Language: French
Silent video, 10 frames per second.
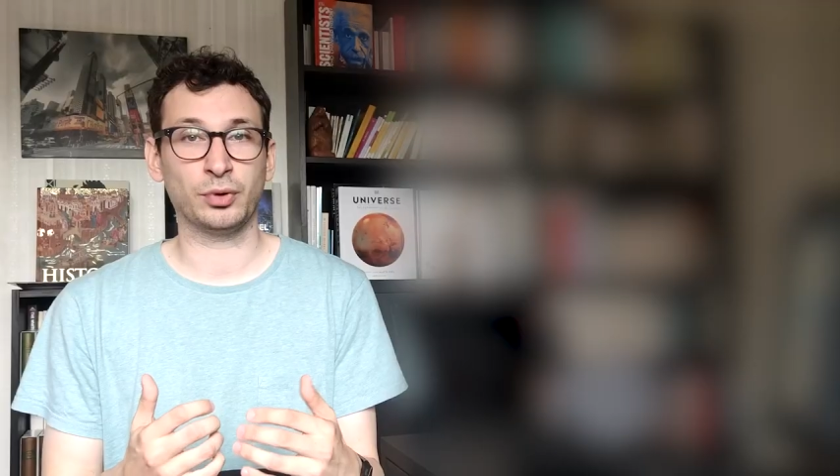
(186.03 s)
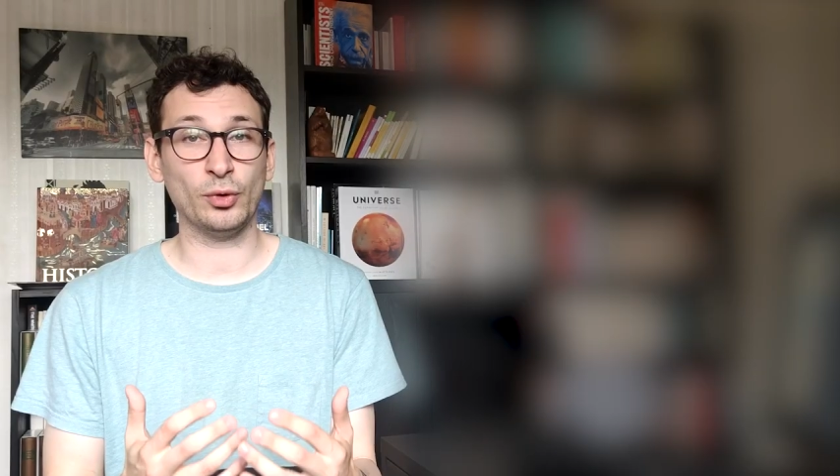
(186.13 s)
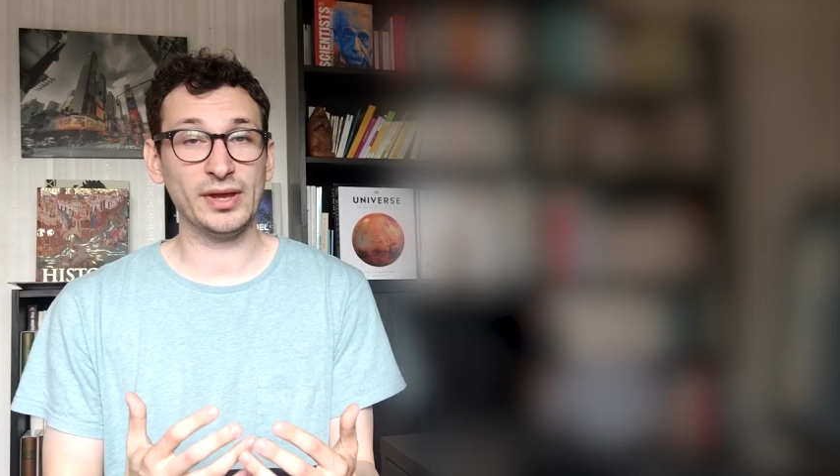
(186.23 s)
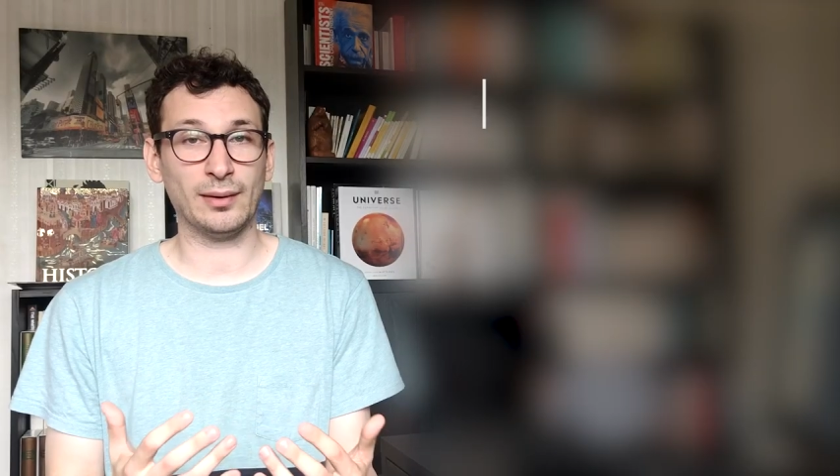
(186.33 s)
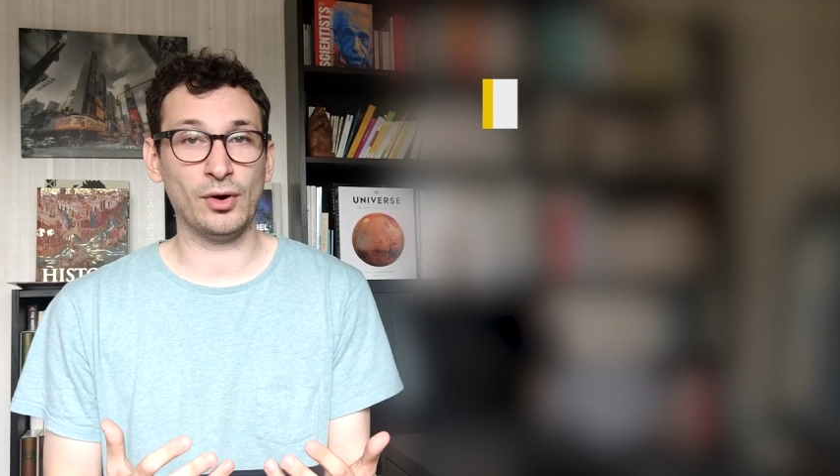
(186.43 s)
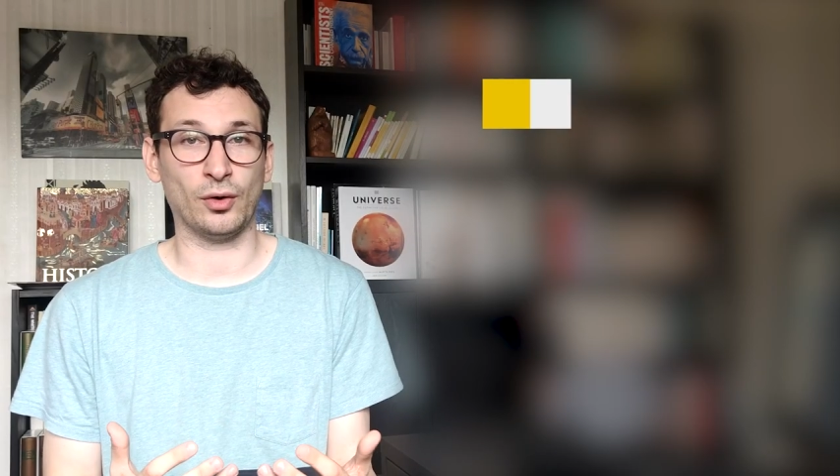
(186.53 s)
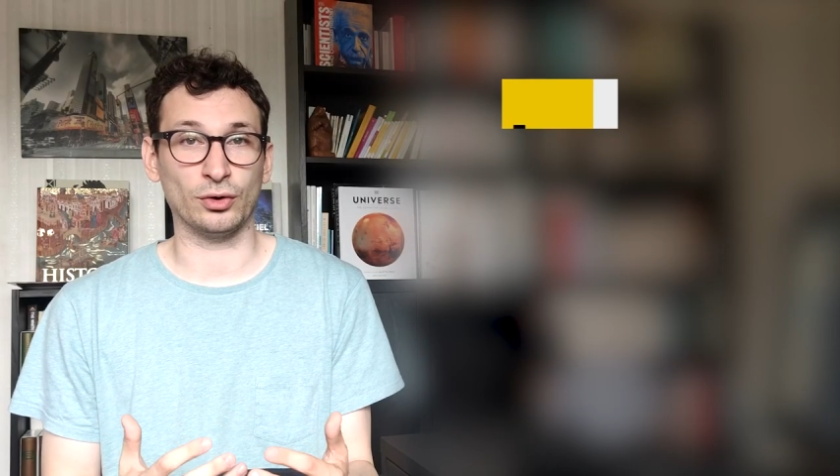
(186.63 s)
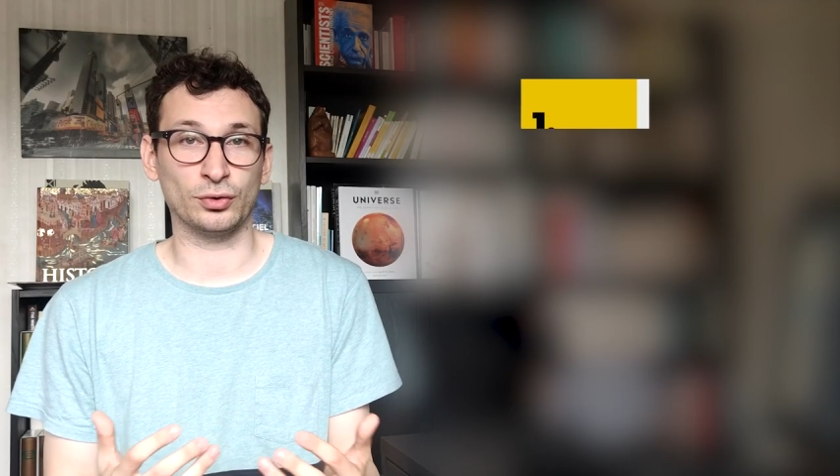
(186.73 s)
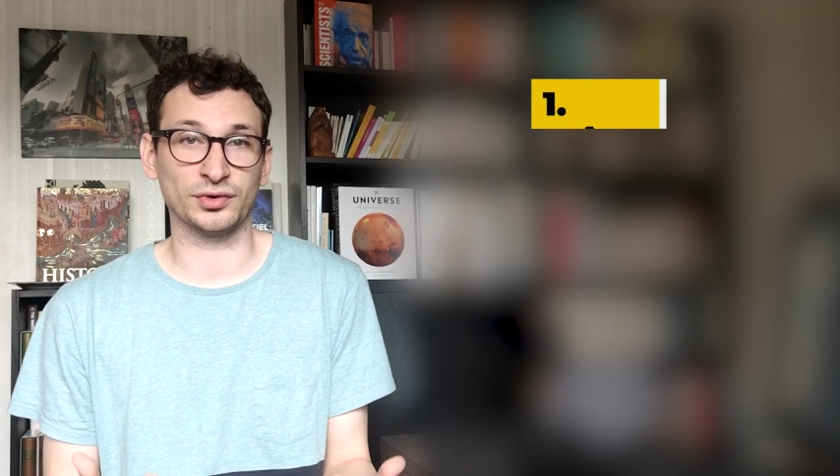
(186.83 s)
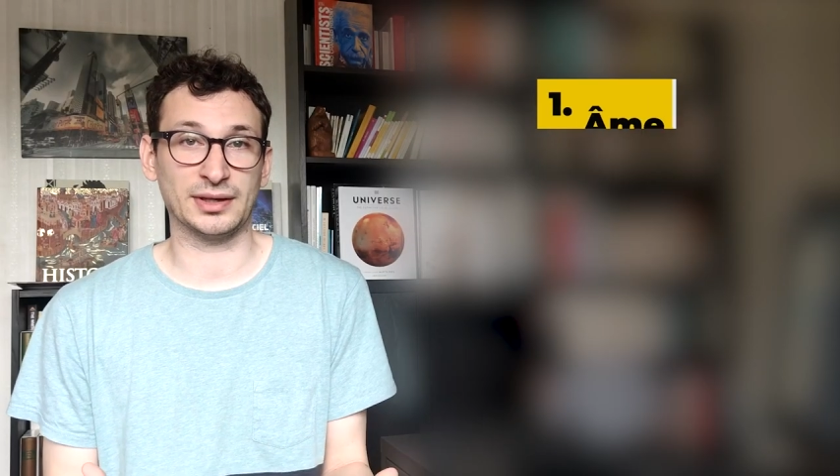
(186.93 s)
Premièrement,
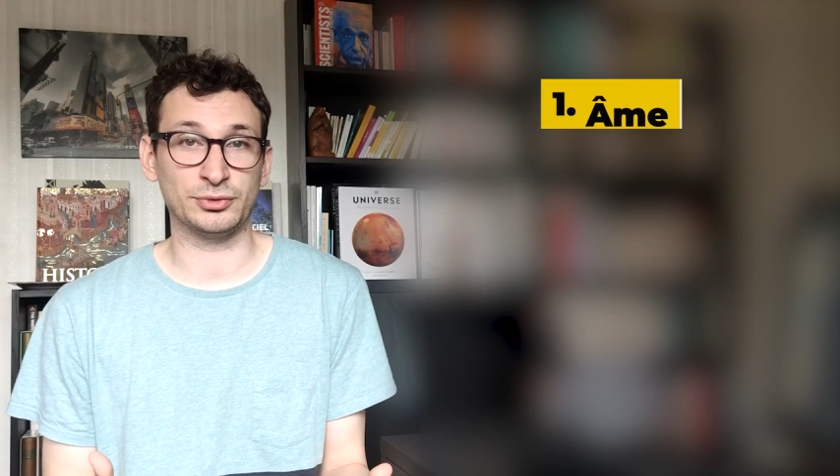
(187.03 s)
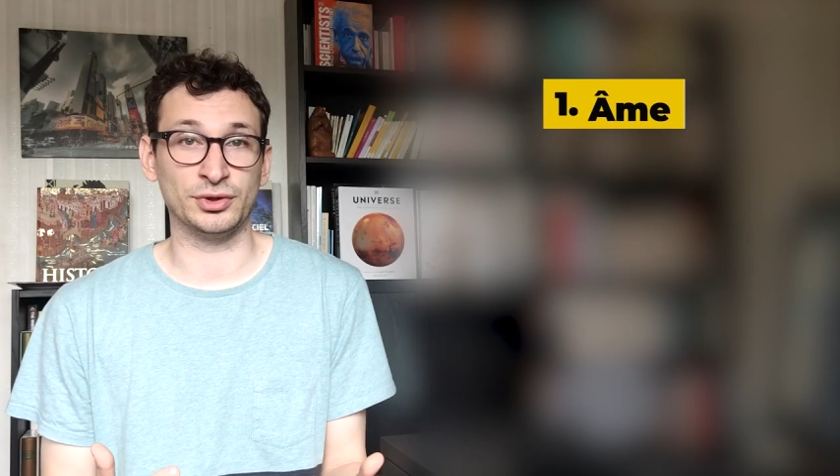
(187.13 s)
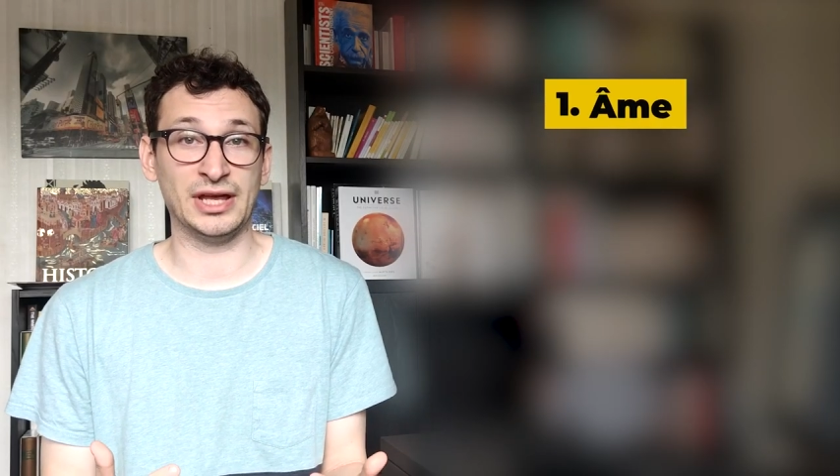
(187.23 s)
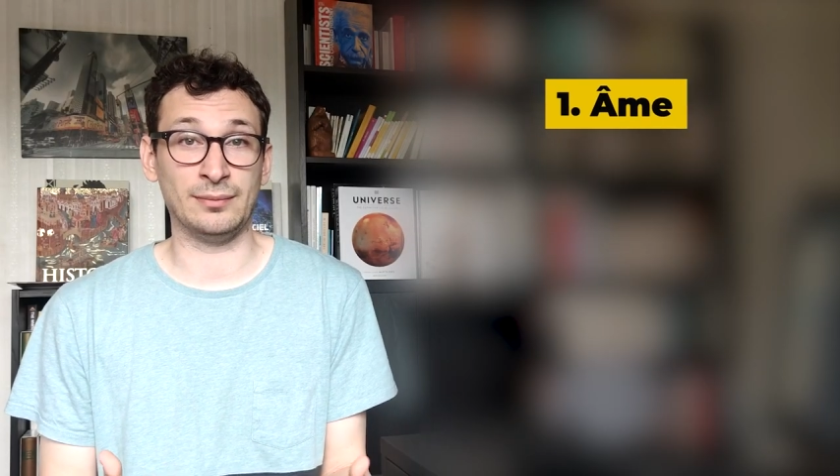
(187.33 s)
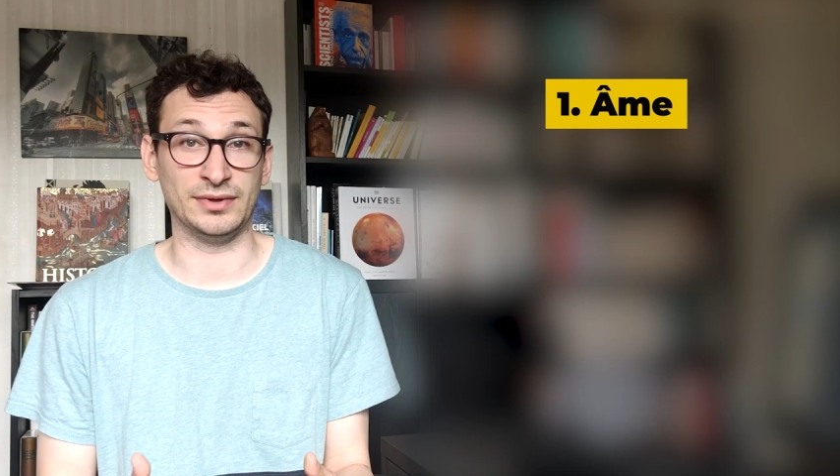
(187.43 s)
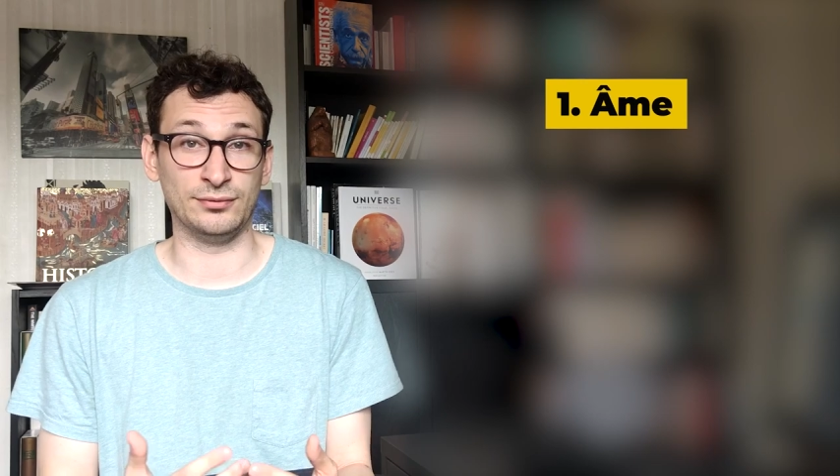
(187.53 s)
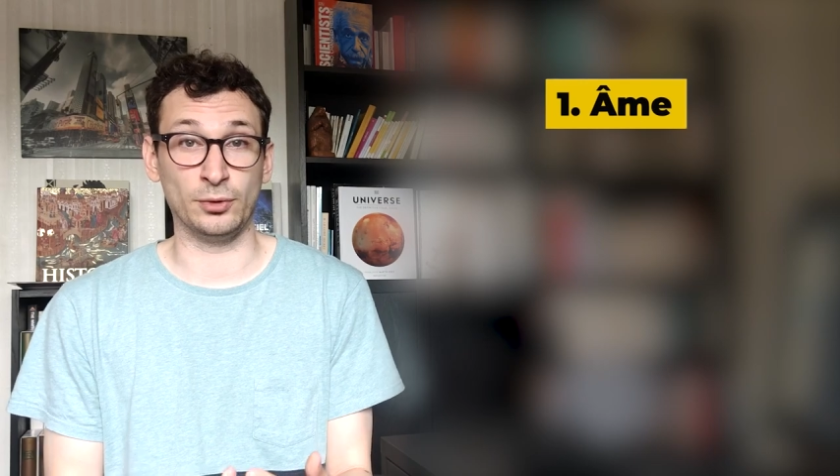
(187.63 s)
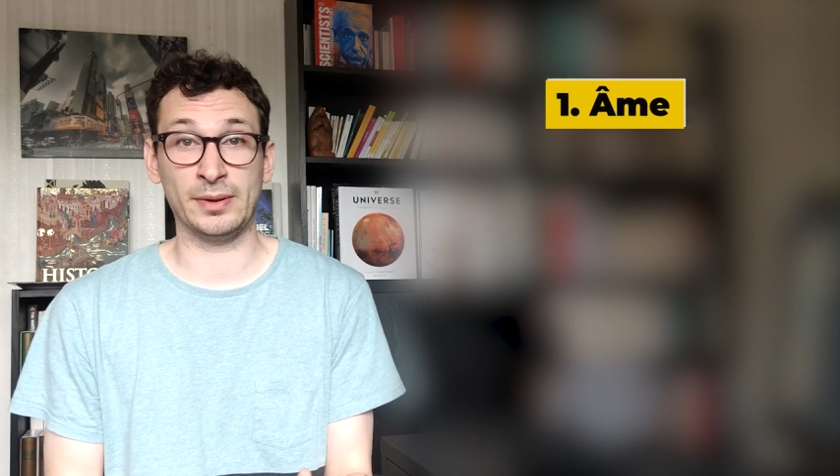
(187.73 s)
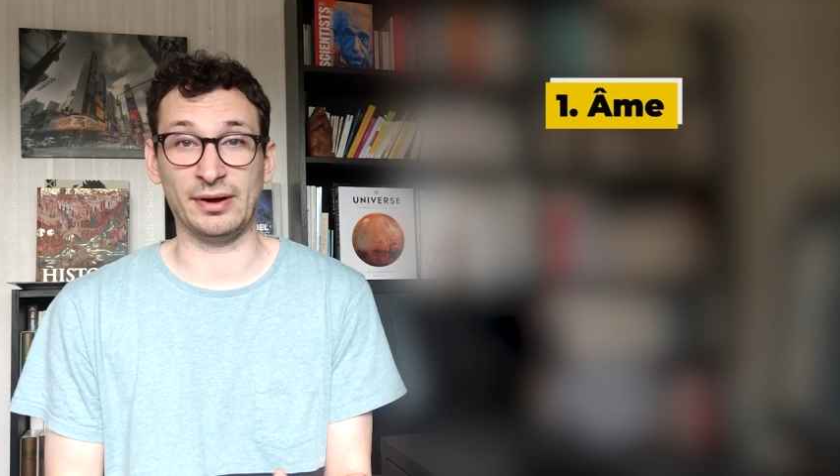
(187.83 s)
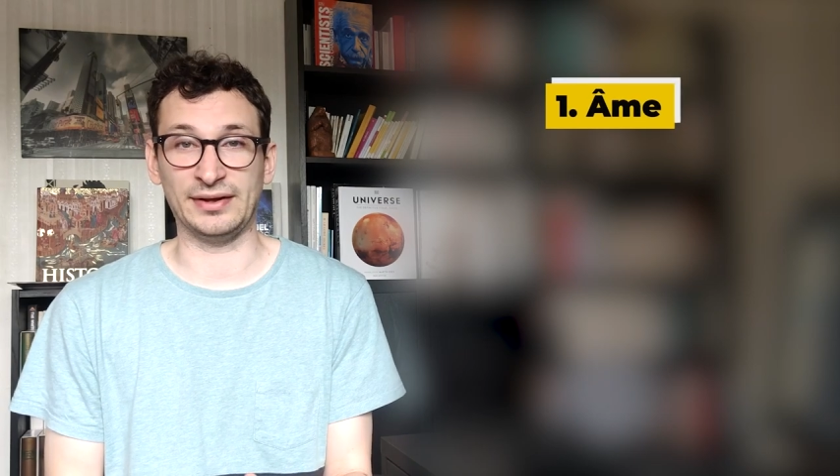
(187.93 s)
le concept d'âme
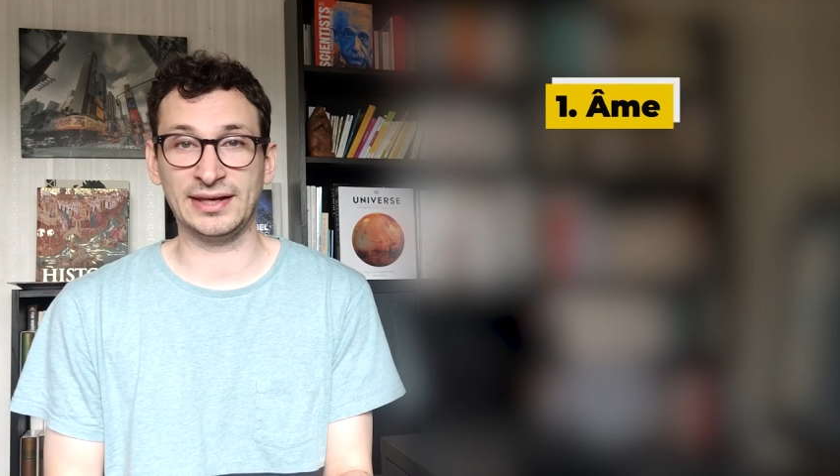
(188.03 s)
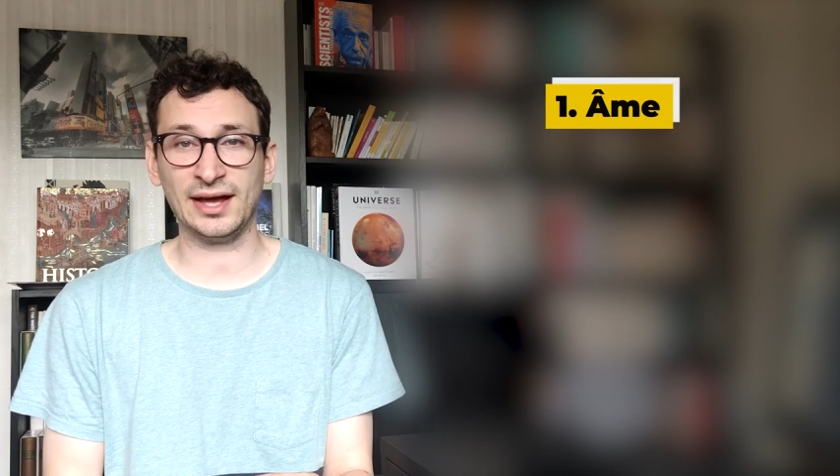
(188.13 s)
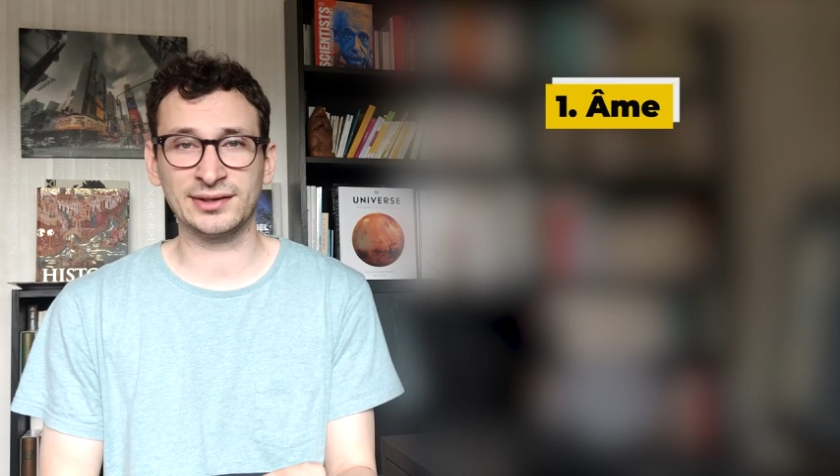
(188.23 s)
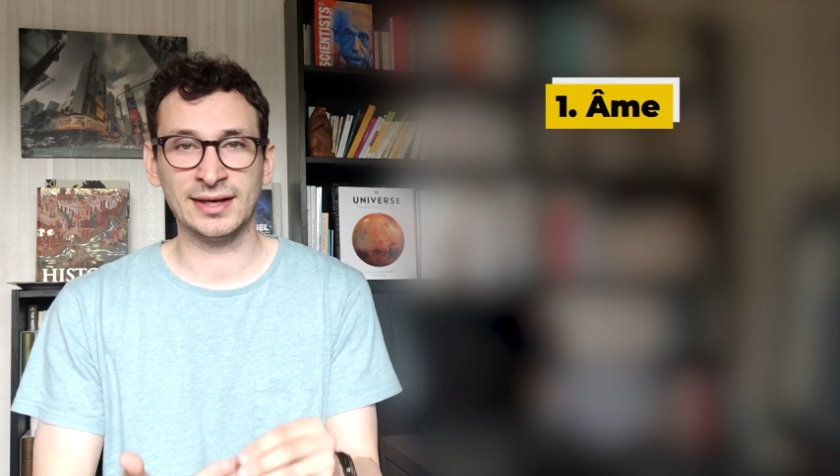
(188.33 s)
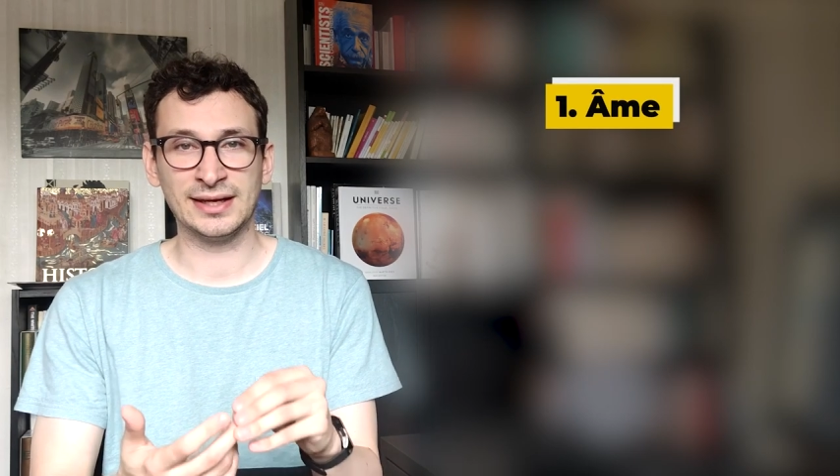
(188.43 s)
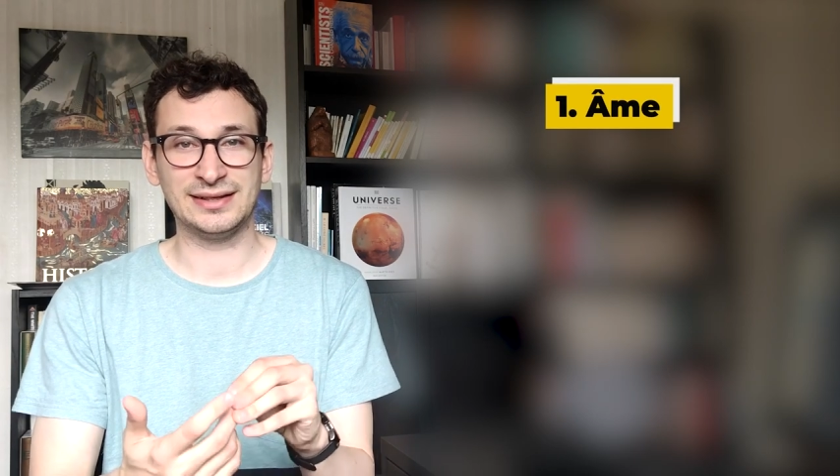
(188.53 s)
développé par Descartes,